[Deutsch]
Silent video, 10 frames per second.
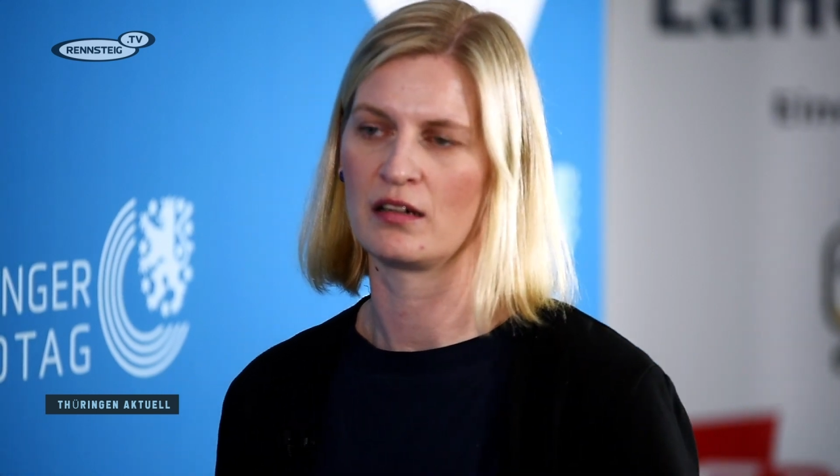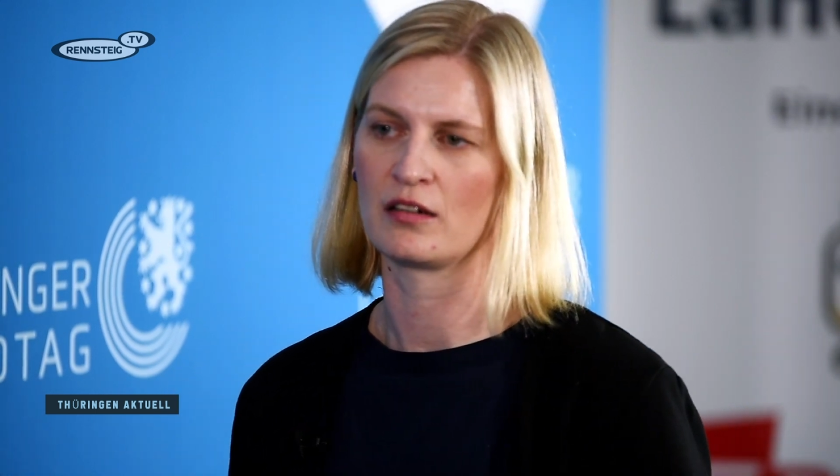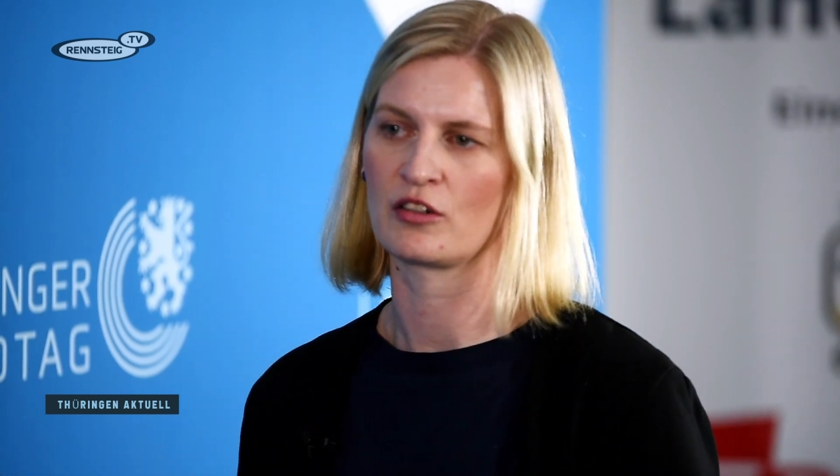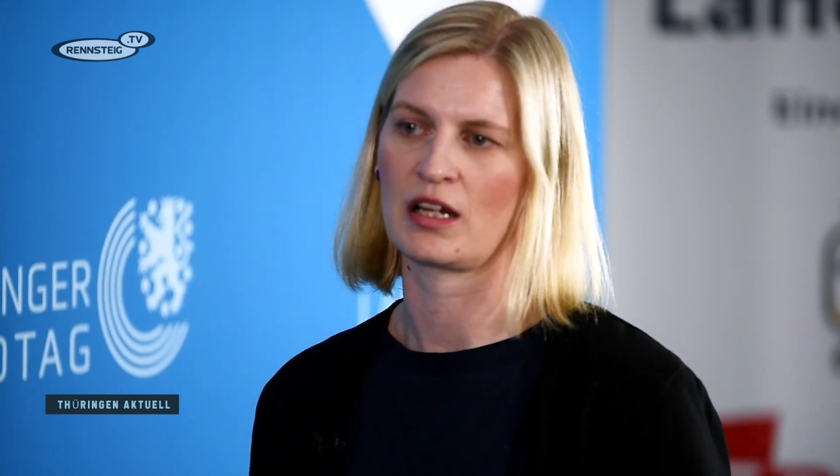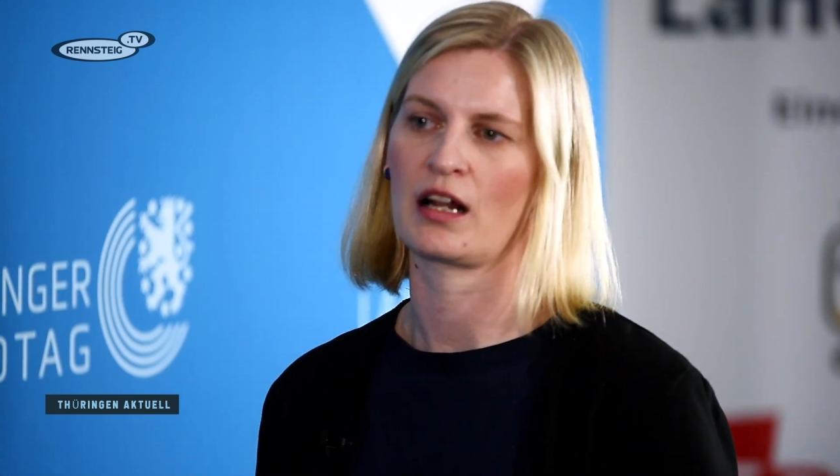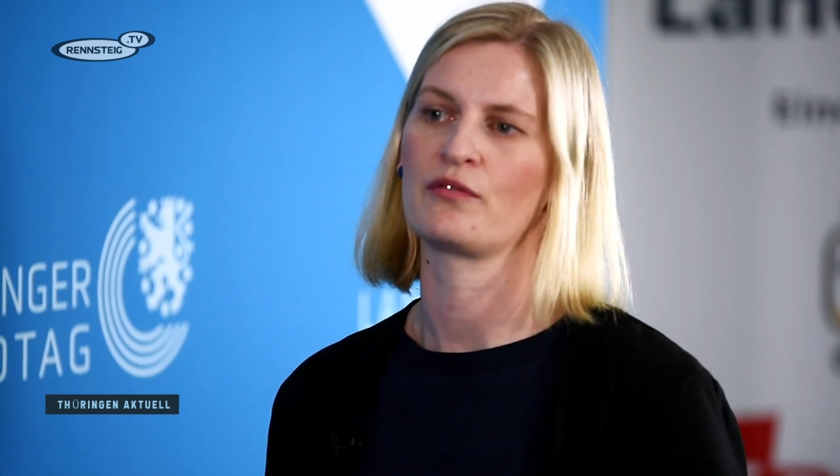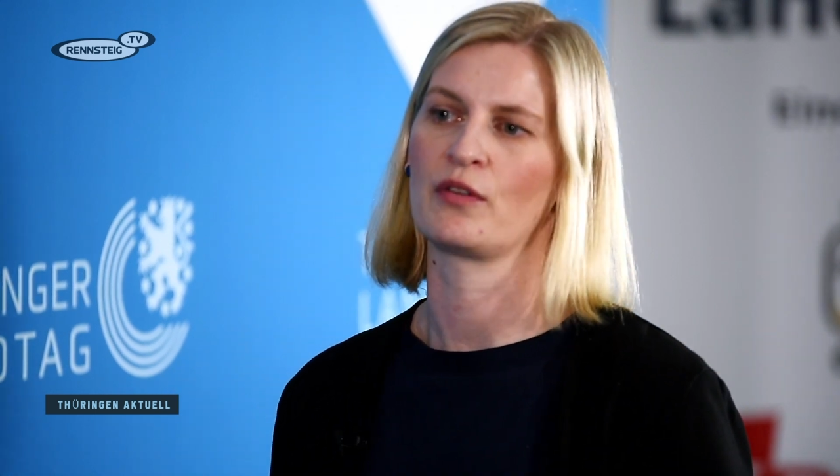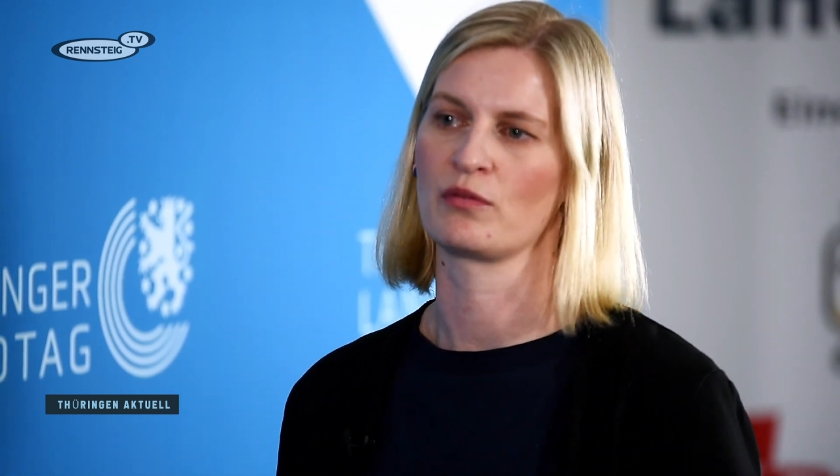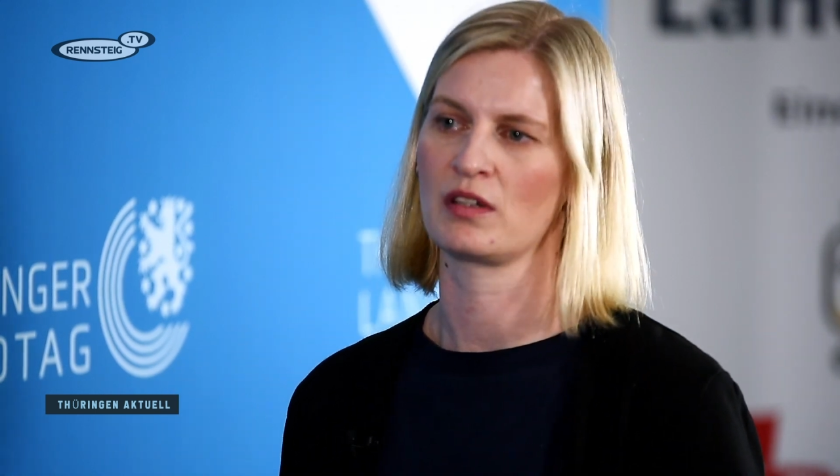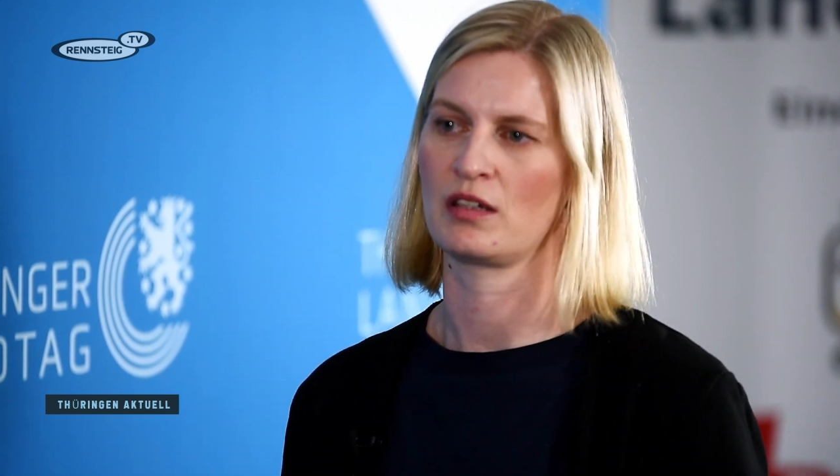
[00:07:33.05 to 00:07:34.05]
eine starke
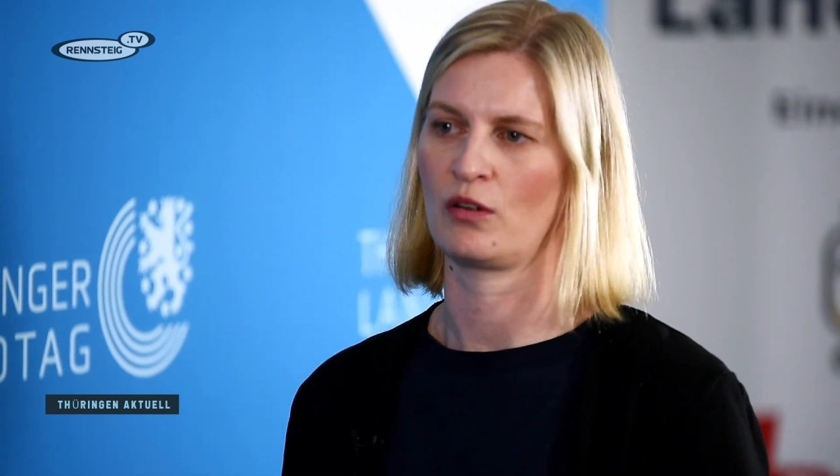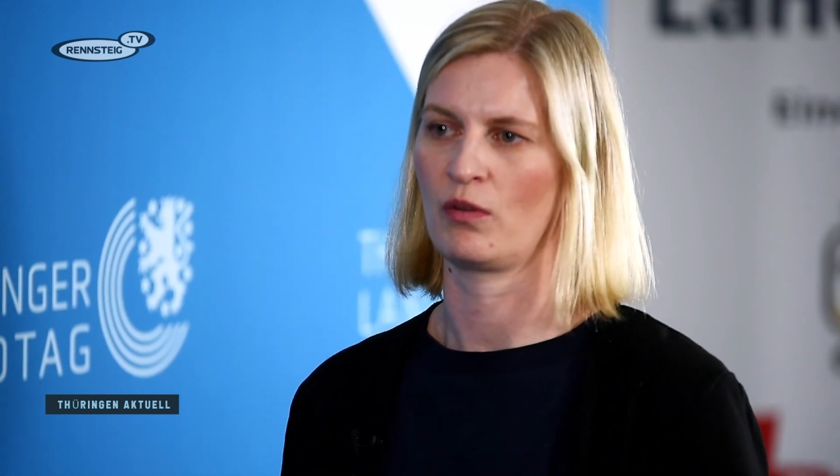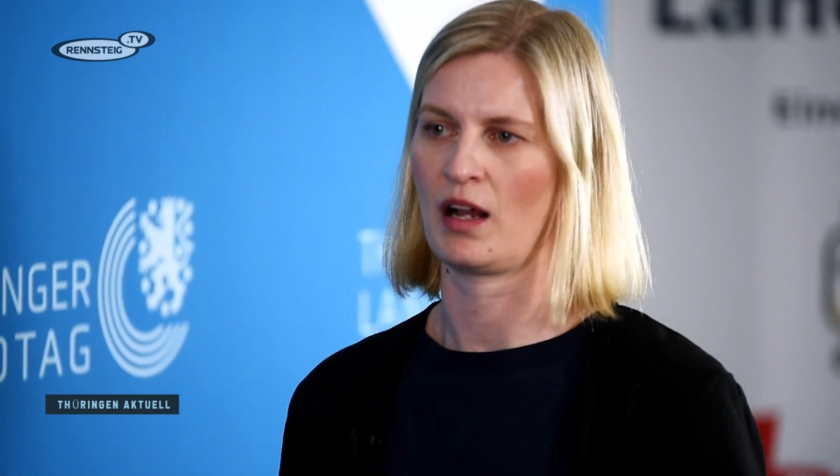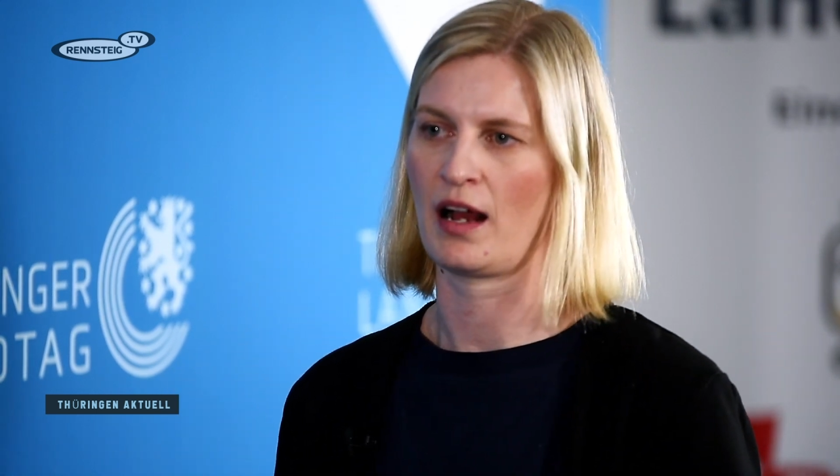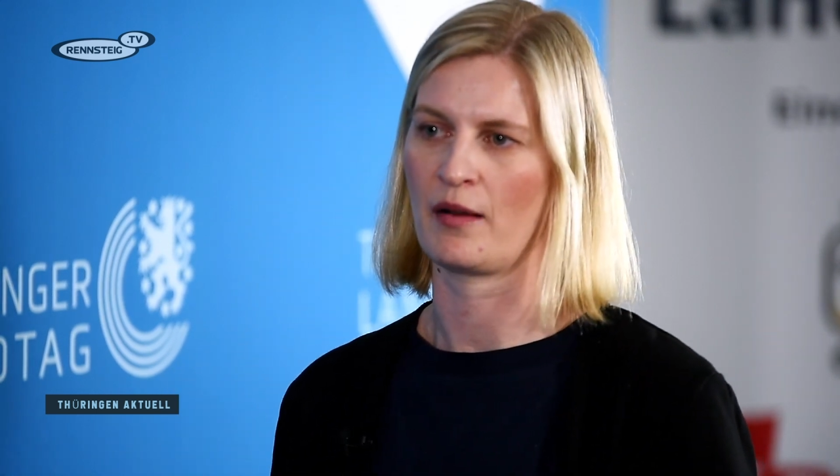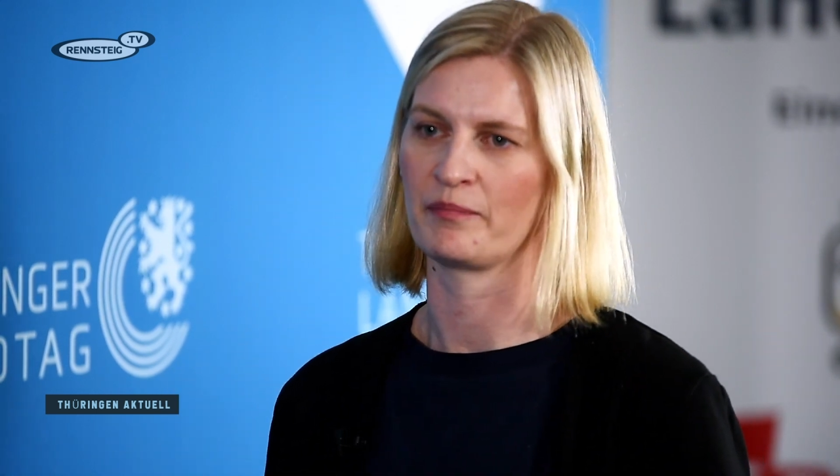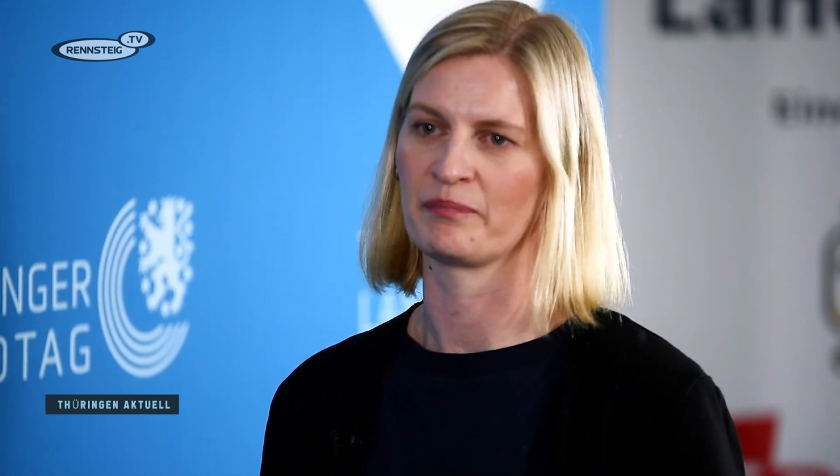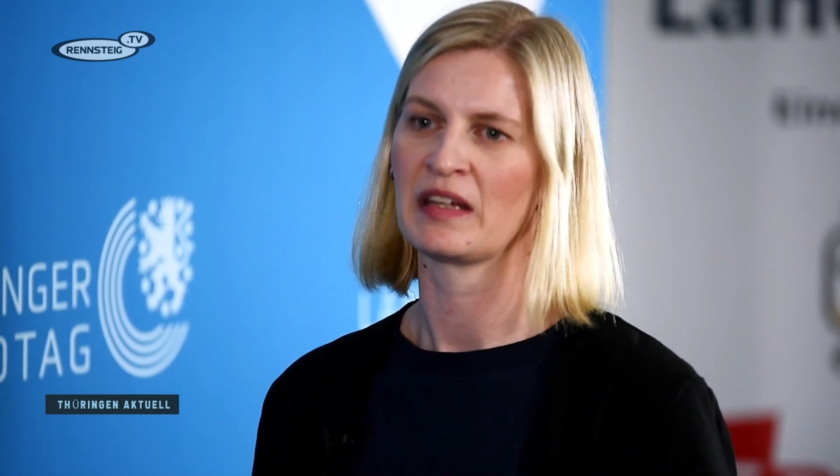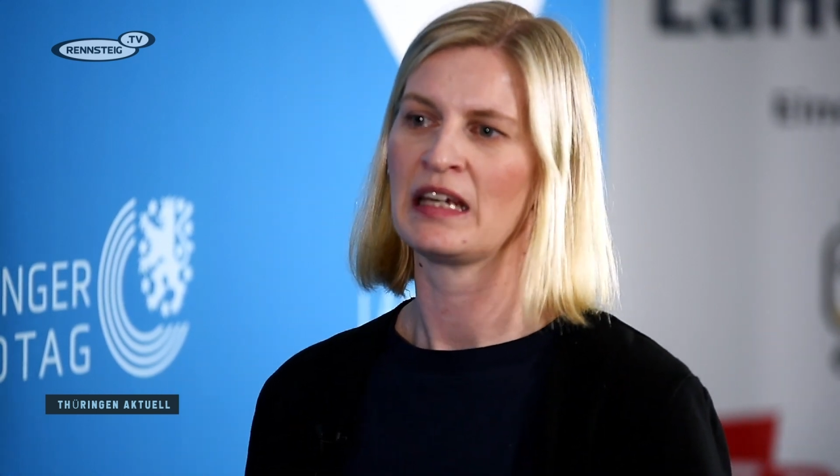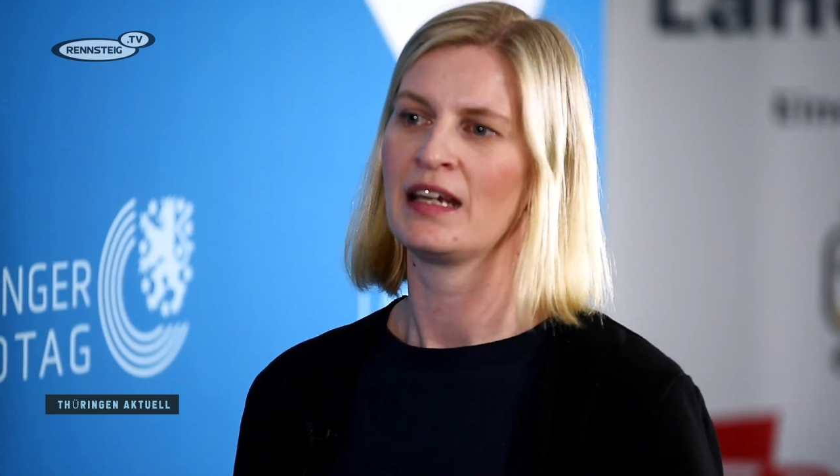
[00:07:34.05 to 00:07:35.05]
Verunsicherung haben.